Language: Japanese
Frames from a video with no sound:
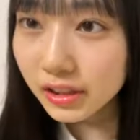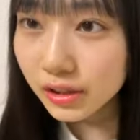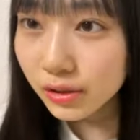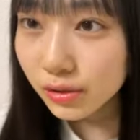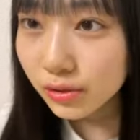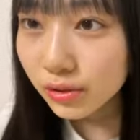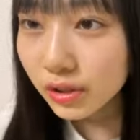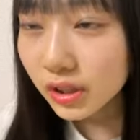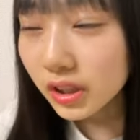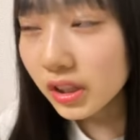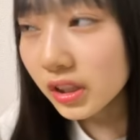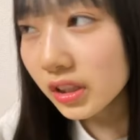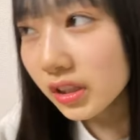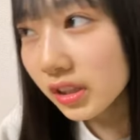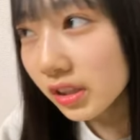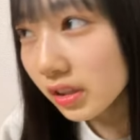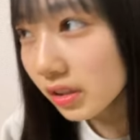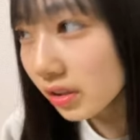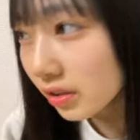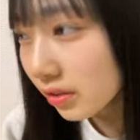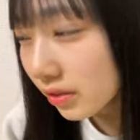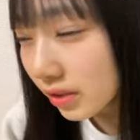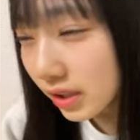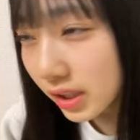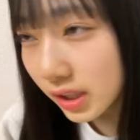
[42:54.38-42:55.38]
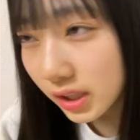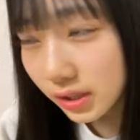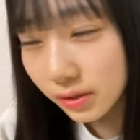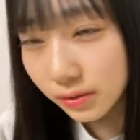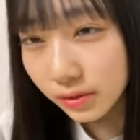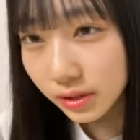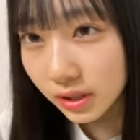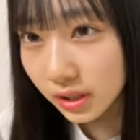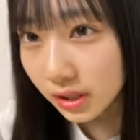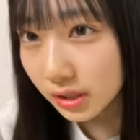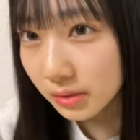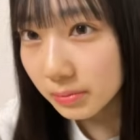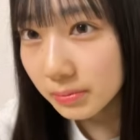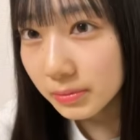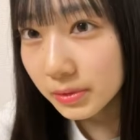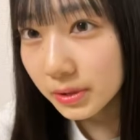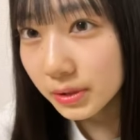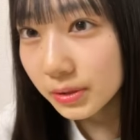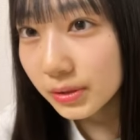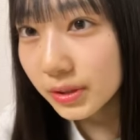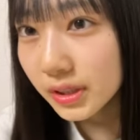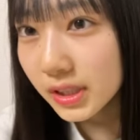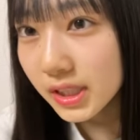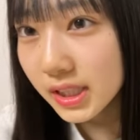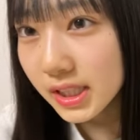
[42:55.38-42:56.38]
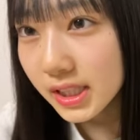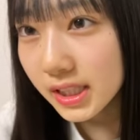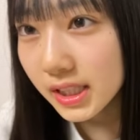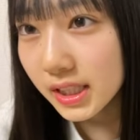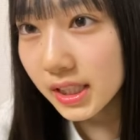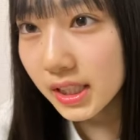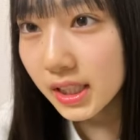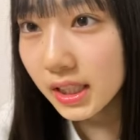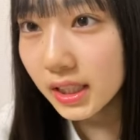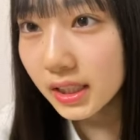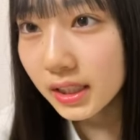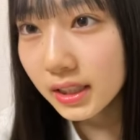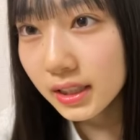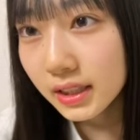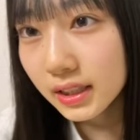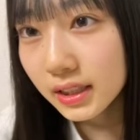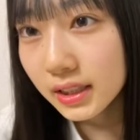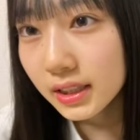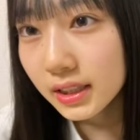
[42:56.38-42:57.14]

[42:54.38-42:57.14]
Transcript: ヒョウ柄ね可愛いよねでもヒョウ柄好き